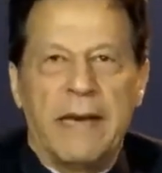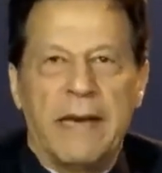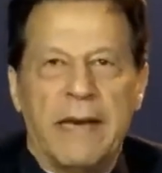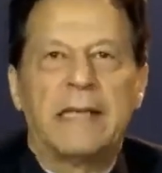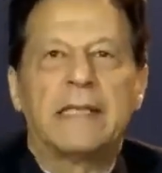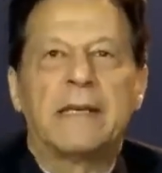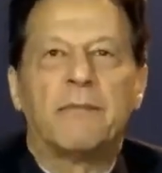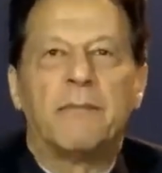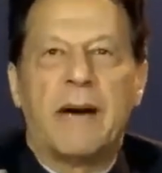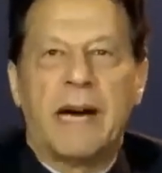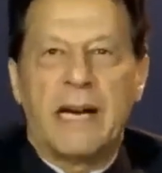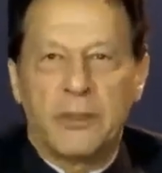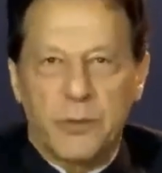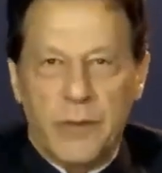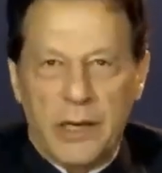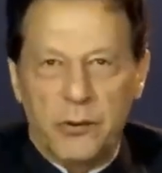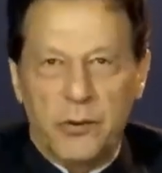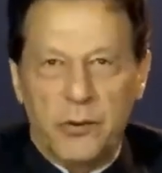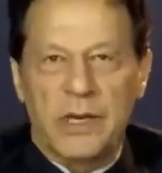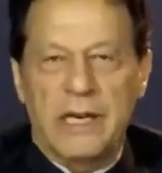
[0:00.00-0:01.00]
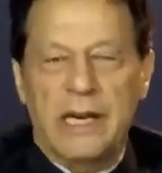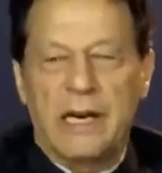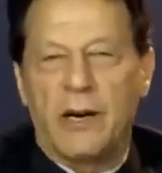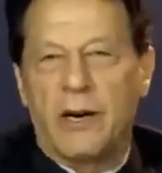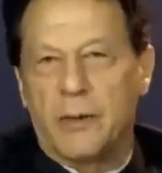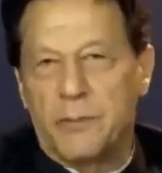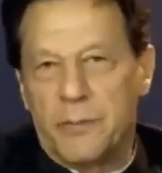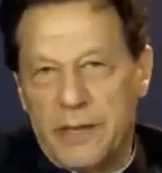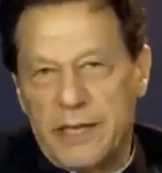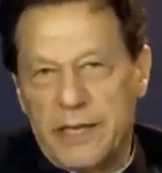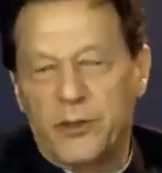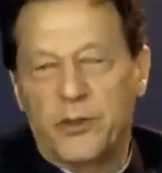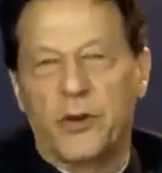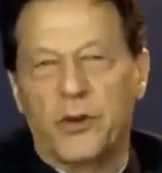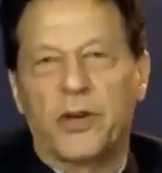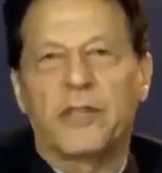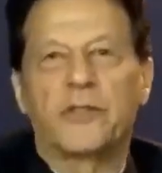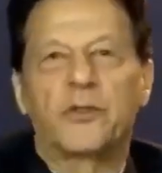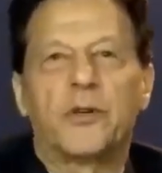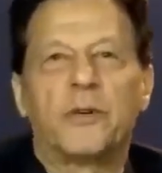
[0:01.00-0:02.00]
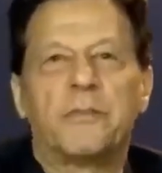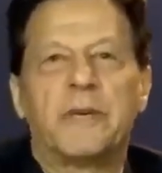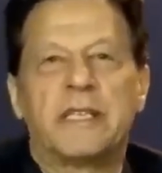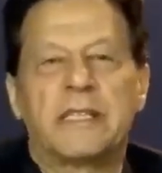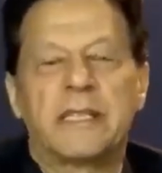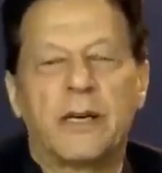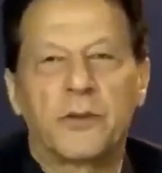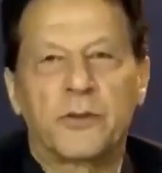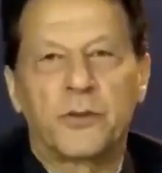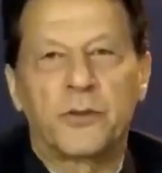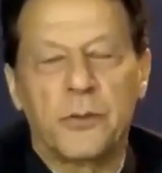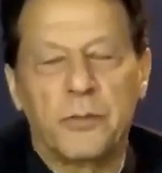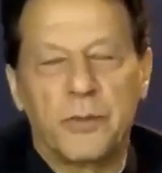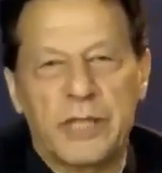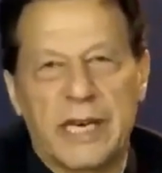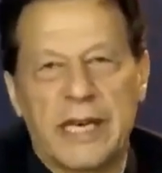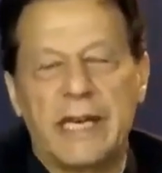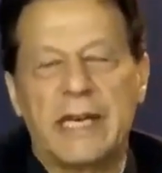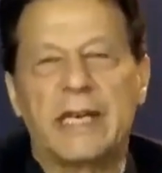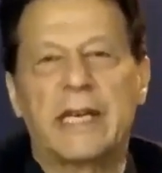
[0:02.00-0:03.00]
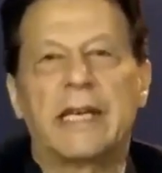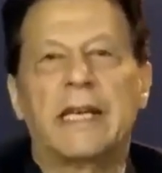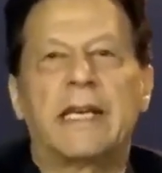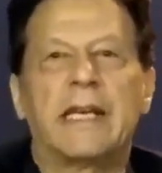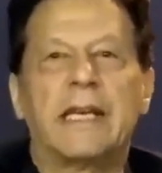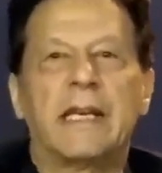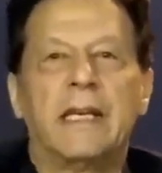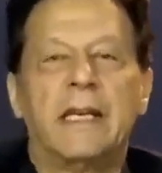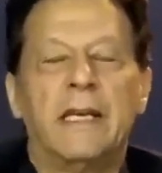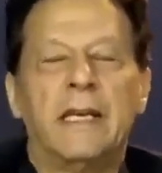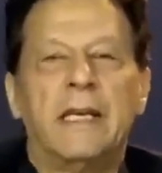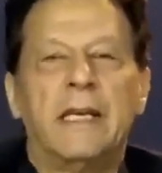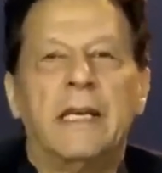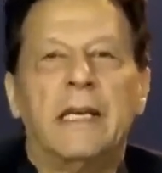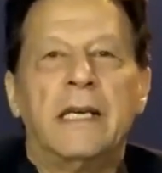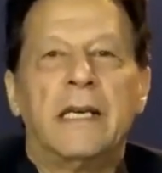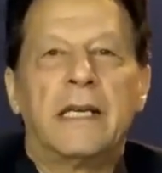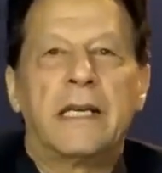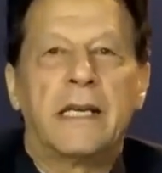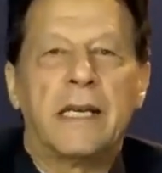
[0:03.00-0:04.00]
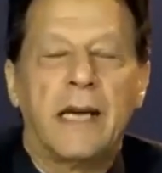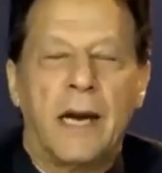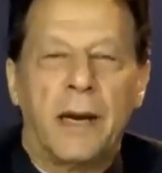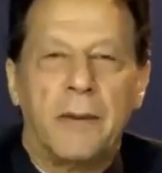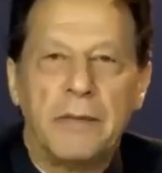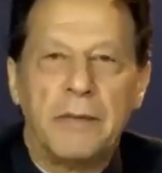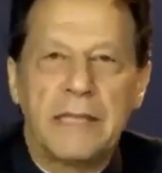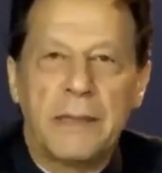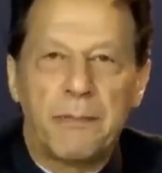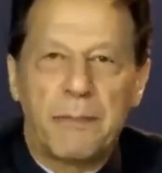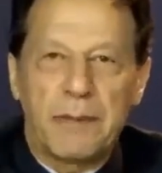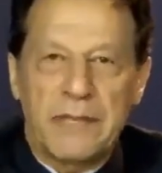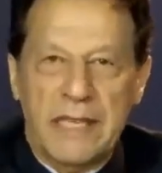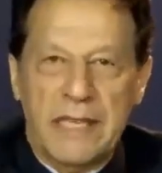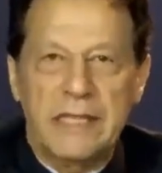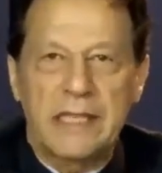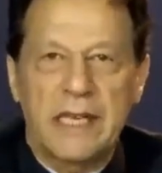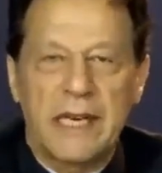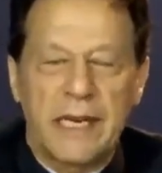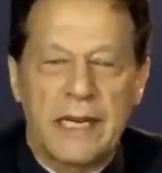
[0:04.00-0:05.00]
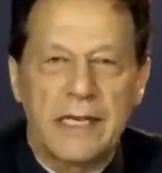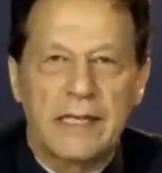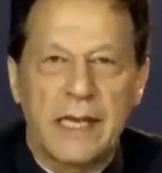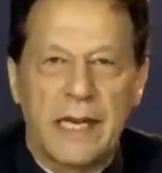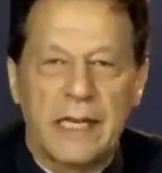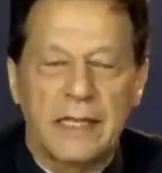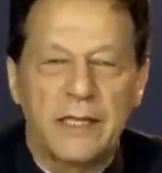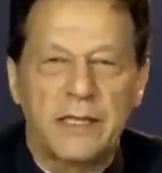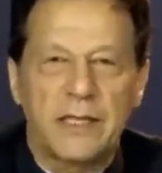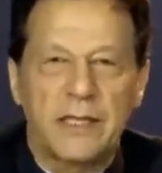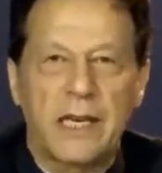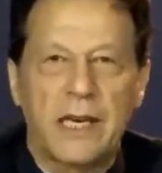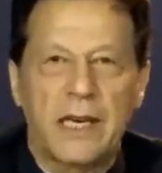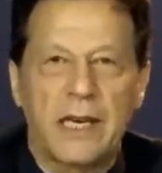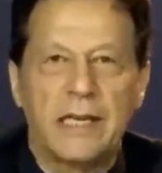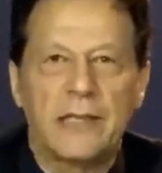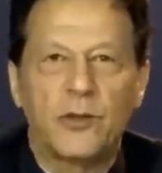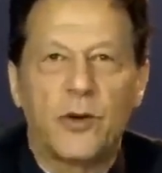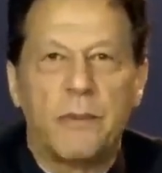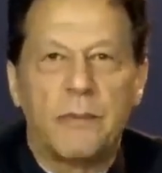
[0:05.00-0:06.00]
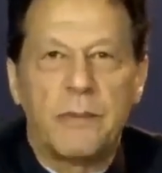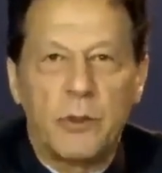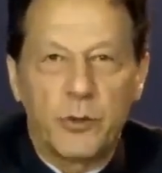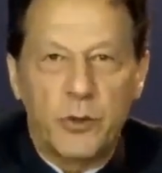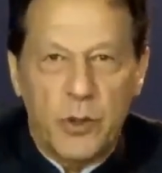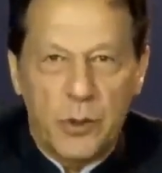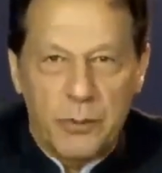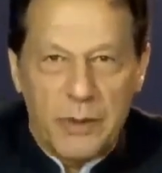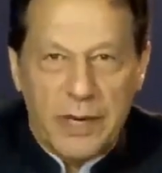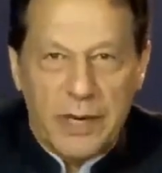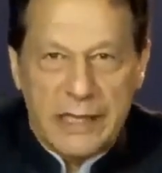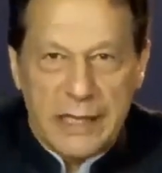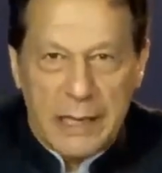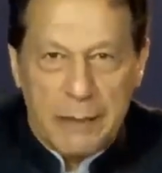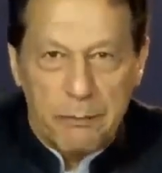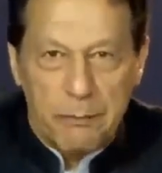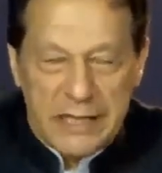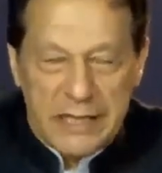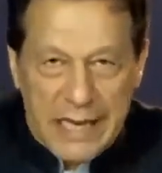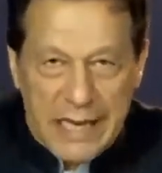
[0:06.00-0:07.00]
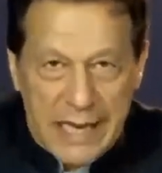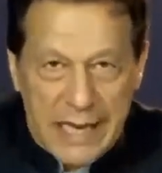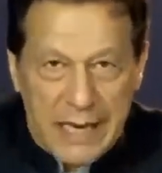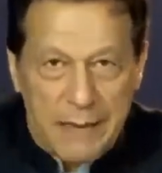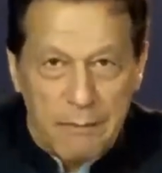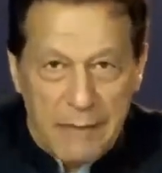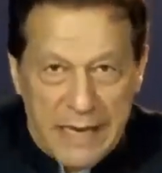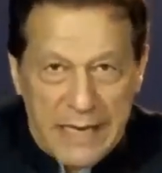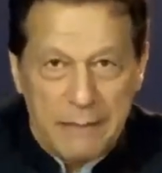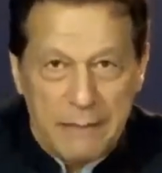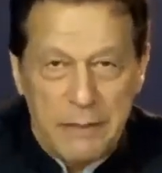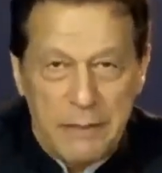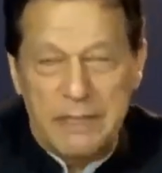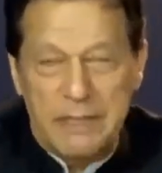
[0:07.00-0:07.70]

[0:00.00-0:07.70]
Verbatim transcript: मैंने जब बाजवा को कहा और फिर ये शौकत को भेजा उसको बताने के लिए कि हमें जब पता चला ये साजिश कर रहा है तो हमने उसको बताया मैंने